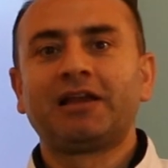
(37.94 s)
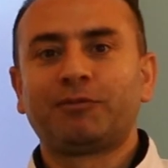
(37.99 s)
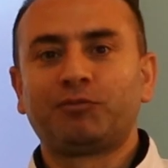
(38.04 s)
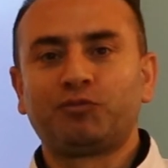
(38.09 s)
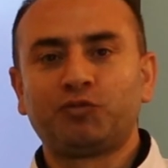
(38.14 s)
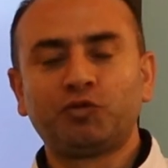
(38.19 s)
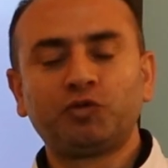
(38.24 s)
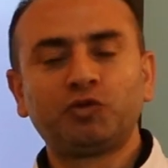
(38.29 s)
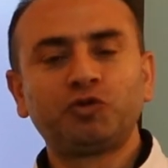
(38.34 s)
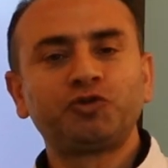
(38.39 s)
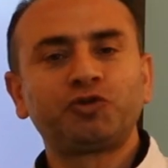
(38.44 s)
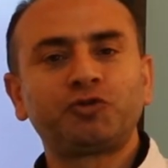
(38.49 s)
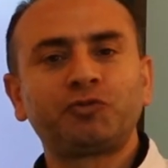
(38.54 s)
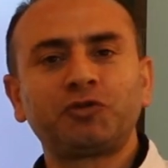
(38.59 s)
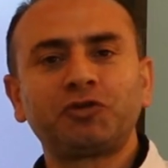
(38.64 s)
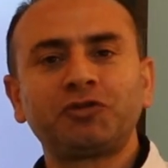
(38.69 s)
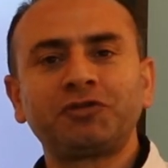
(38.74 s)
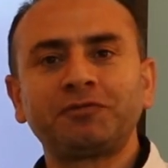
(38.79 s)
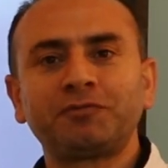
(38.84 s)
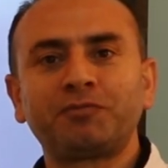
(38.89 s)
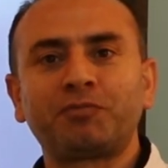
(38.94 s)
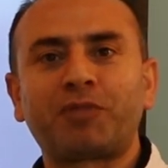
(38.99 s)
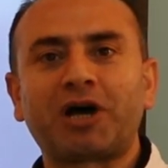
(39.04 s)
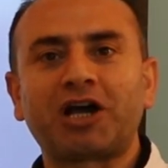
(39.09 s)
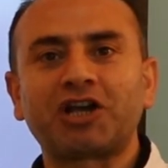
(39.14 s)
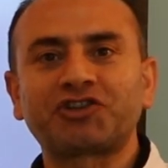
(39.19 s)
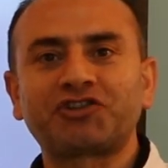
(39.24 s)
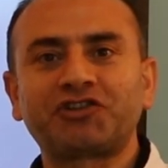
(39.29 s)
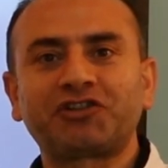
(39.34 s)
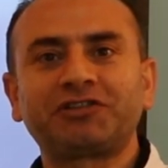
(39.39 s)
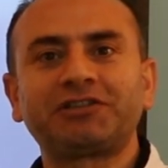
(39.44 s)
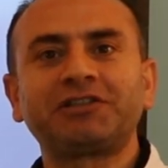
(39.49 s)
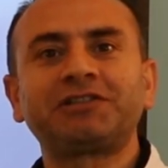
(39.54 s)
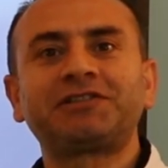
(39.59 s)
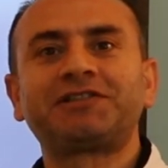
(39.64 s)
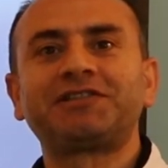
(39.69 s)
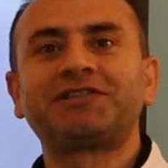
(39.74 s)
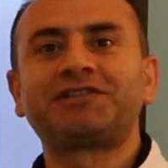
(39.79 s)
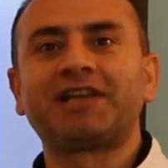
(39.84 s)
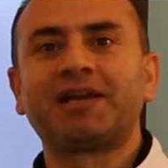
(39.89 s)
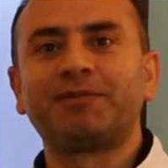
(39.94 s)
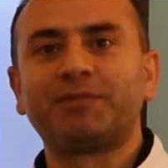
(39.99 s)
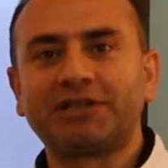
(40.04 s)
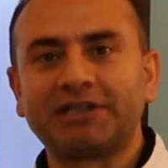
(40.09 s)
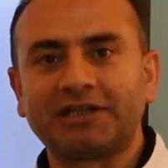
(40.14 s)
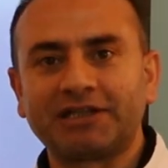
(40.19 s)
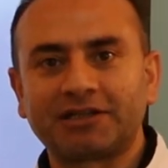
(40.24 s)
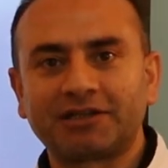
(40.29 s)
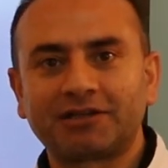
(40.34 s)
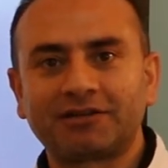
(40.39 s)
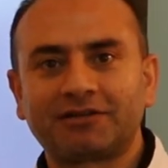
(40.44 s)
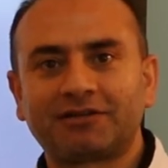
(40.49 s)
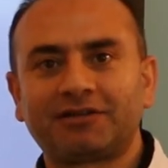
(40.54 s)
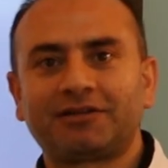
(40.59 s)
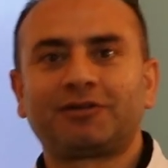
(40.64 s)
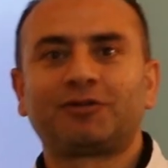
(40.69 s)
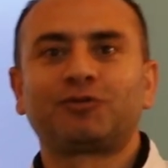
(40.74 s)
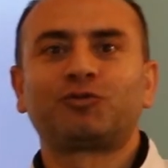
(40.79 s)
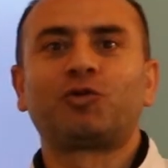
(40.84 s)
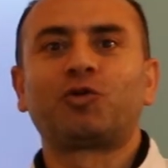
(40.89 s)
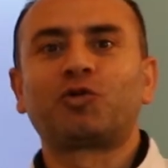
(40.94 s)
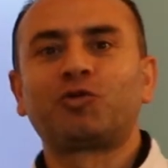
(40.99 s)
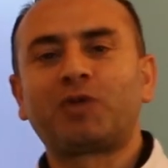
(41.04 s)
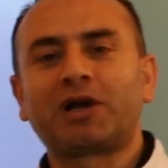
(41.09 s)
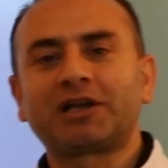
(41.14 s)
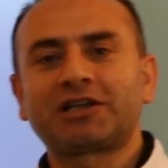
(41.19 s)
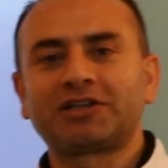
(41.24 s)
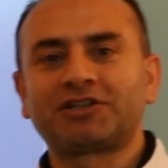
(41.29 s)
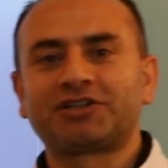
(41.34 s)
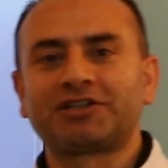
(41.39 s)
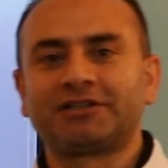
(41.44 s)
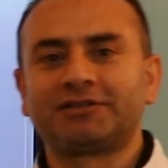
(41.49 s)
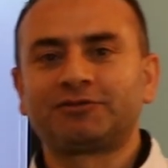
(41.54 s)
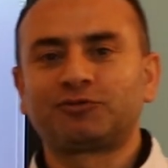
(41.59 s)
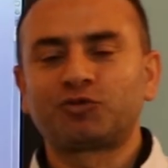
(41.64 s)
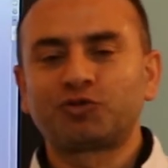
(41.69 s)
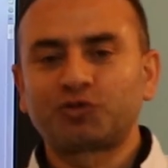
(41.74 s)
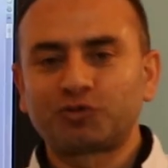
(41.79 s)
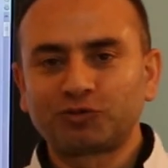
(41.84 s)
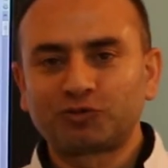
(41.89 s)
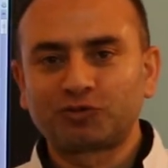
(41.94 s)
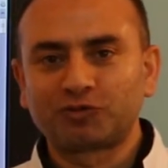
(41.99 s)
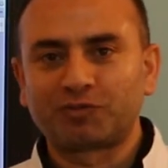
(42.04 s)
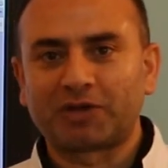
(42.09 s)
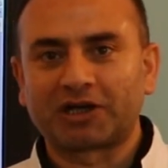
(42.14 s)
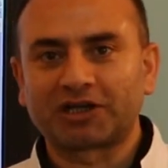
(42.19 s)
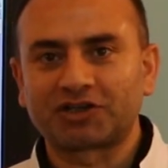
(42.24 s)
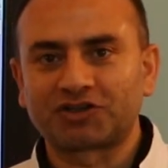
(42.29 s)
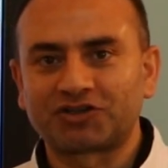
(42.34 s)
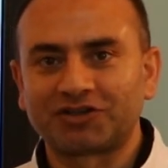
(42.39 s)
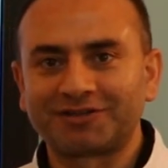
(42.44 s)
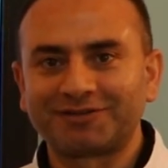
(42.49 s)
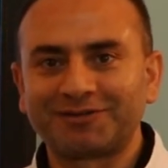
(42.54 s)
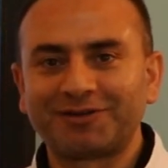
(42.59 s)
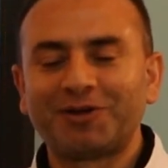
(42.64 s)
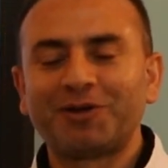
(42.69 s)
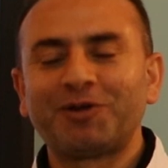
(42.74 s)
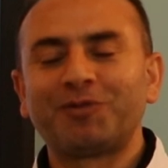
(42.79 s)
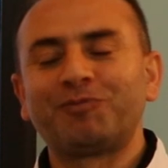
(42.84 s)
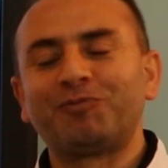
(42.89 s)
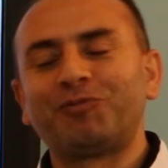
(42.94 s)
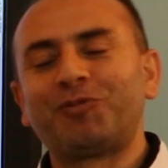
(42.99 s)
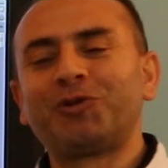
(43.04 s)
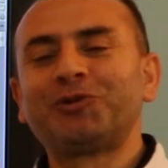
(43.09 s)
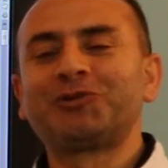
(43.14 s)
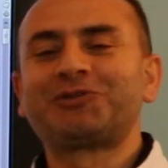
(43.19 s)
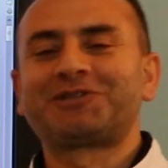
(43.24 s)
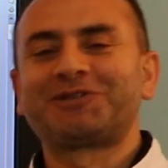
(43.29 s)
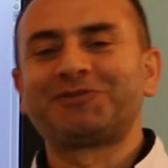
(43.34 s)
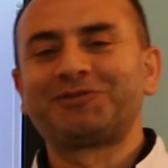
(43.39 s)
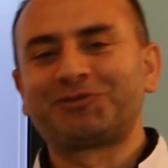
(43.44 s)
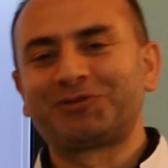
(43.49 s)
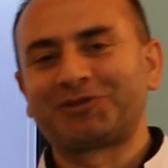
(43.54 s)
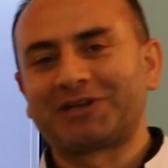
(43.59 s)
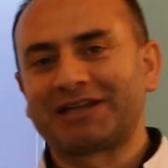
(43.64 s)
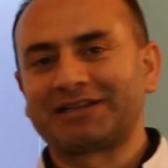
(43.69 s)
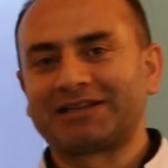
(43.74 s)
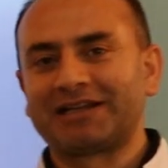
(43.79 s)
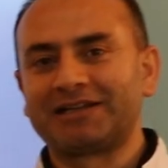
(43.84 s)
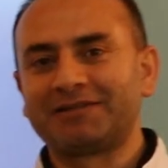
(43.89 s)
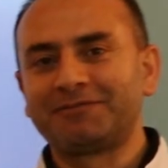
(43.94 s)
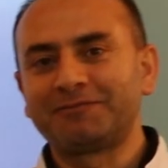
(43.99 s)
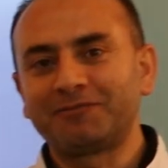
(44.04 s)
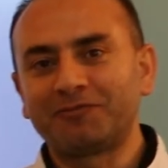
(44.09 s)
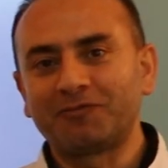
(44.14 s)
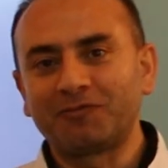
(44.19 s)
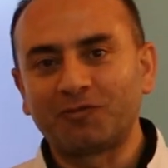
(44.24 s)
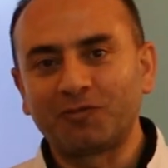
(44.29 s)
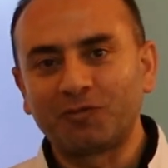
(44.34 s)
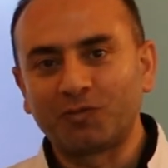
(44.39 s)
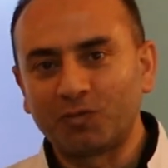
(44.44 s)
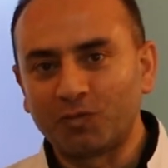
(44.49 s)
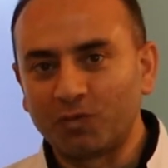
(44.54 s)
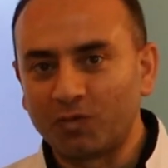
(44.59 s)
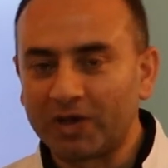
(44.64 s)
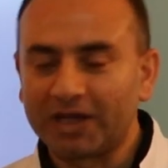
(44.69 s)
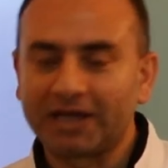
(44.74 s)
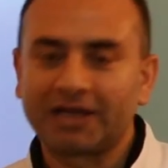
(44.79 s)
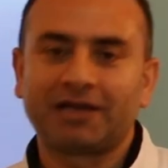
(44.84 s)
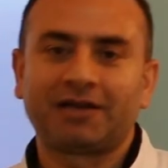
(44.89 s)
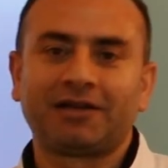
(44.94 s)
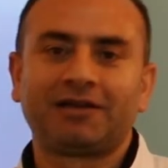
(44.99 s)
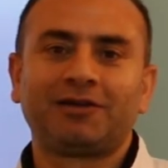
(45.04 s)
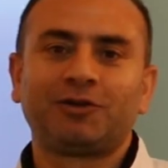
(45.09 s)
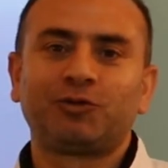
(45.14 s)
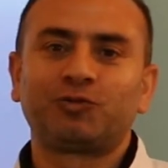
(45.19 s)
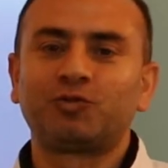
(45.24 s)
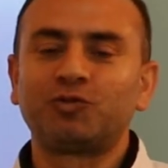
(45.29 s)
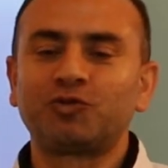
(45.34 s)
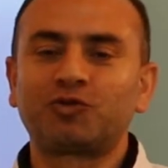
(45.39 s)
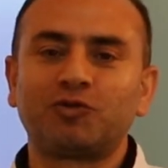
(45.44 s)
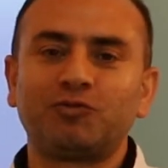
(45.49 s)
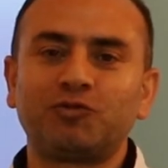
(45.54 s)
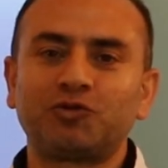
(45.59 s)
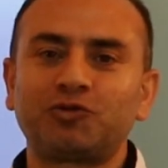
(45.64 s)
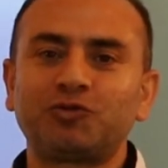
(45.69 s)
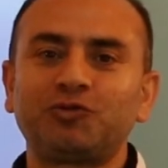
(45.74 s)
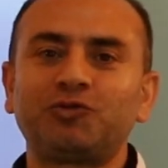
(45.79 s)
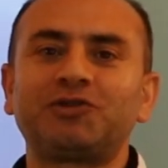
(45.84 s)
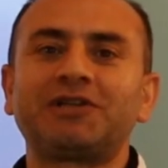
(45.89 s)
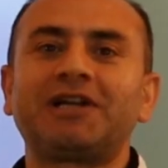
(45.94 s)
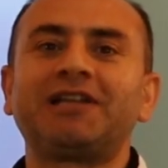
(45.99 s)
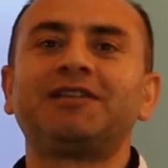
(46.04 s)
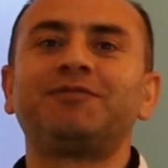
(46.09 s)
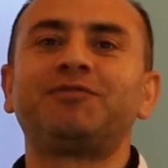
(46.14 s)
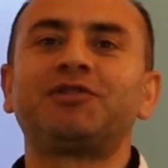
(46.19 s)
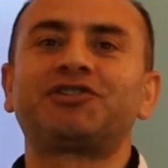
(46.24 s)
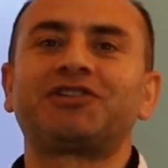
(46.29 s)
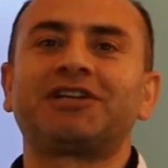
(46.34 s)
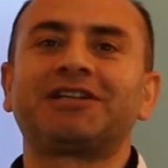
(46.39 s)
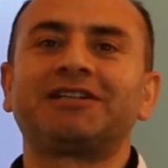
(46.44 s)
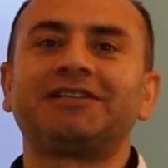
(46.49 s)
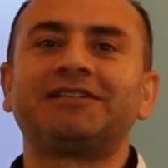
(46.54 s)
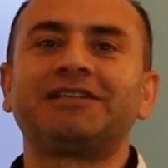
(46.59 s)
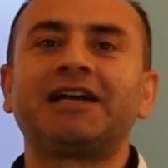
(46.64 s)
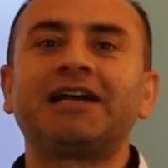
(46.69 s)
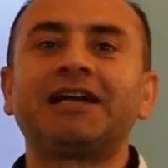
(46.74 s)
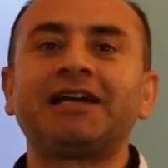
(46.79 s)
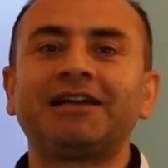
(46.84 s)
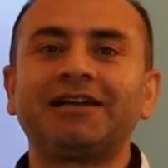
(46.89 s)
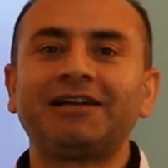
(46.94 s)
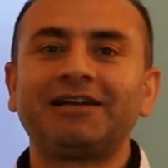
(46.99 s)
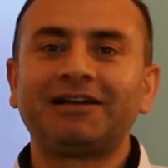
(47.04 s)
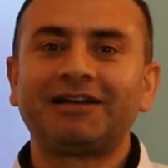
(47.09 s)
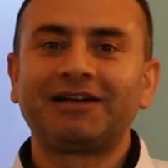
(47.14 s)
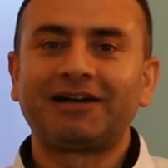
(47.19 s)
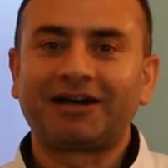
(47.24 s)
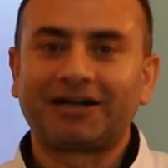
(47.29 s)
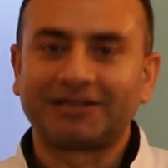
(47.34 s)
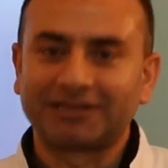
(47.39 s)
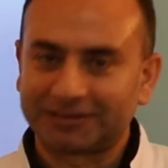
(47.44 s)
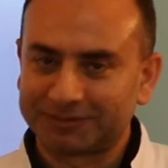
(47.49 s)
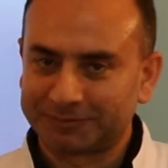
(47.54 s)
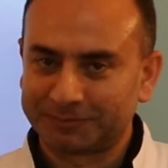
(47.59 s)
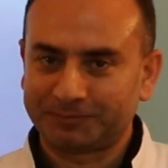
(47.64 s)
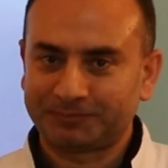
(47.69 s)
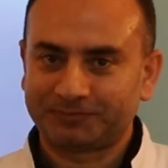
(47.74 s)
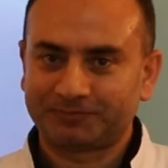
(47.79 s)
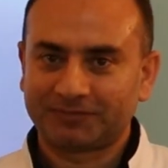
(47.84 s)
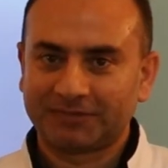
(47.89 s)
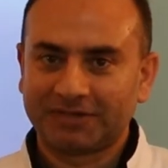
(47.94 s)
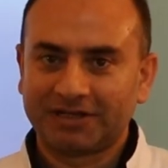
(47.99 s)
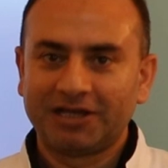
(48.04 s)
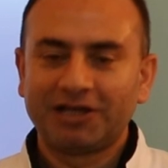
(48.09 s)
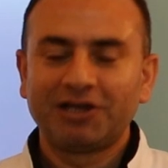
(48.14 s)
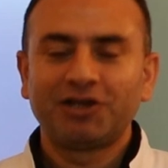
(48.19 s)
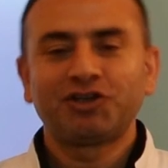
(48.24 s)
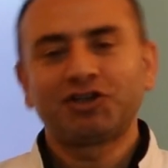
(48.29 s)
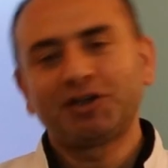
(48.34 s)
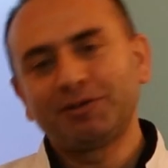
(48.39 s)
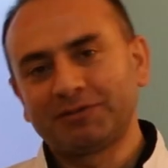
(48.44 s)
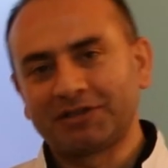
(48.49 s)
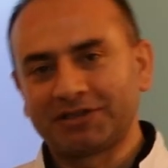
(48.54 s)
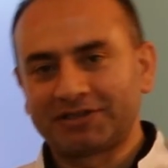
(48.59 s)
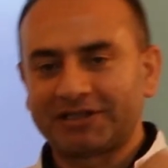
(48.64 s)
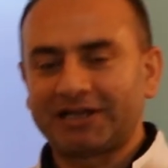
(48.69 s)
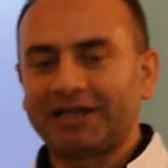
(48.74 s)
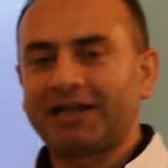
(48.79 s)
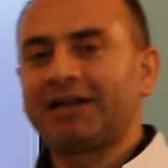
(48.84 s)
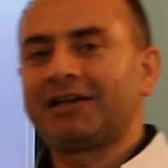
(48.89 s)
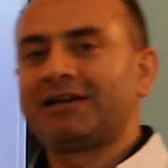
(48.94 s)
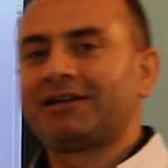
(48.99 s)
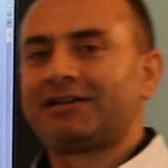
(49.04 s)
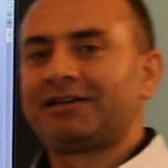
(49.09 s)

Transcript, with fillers: Vücudumuzun bağışıklık sistemini korumak için, güçlü tutmak için bol sıvı tüketelim ve uykumuzu düzenli bir şekilde alalım. Şimdi ise